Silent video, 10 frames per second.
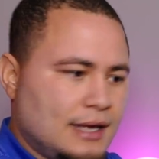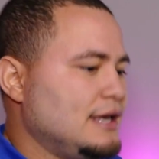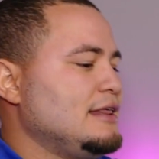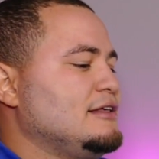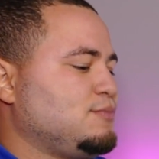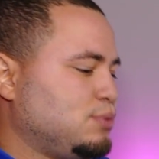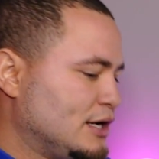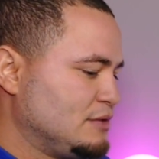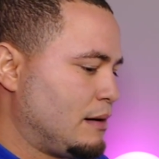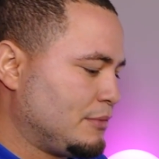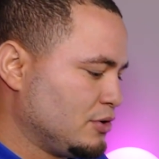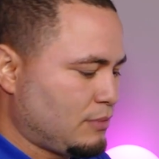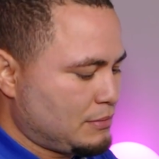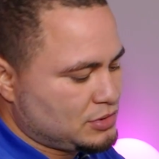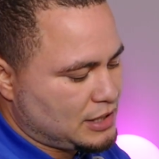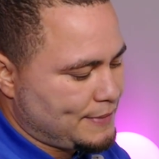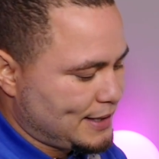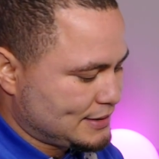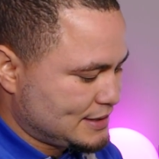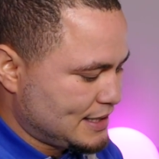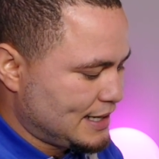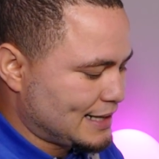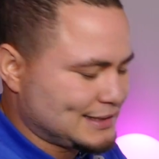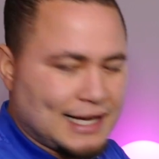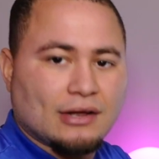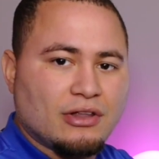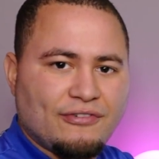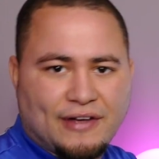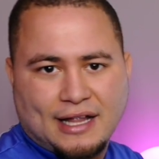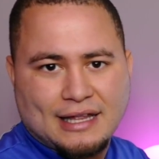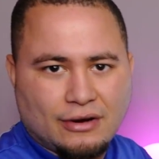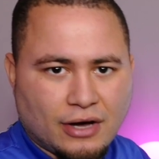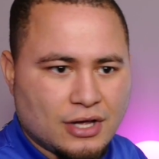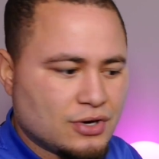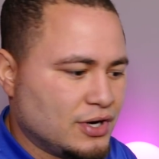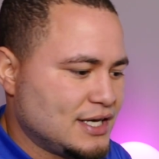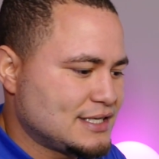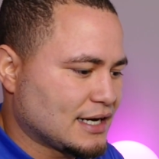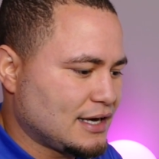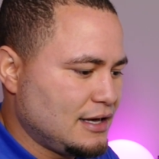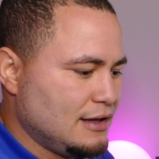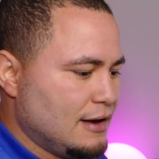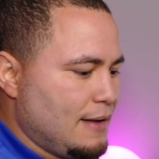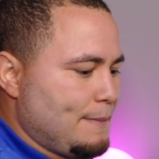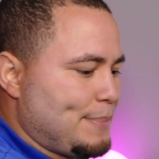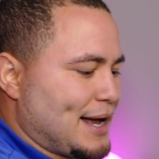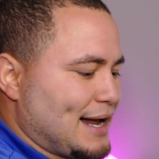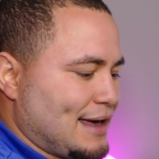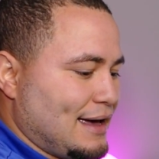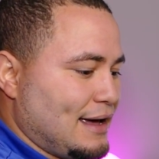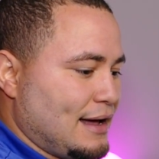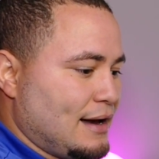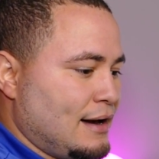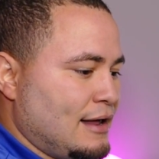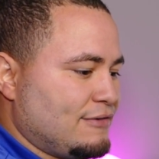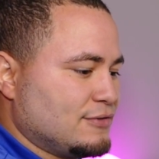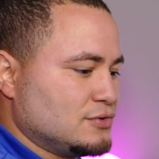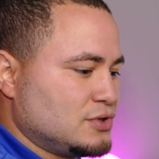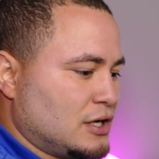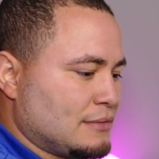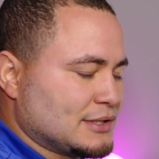y después vamos, vamos a ver si él hace algo diferente a lo que yo hice aquí para que le funcione.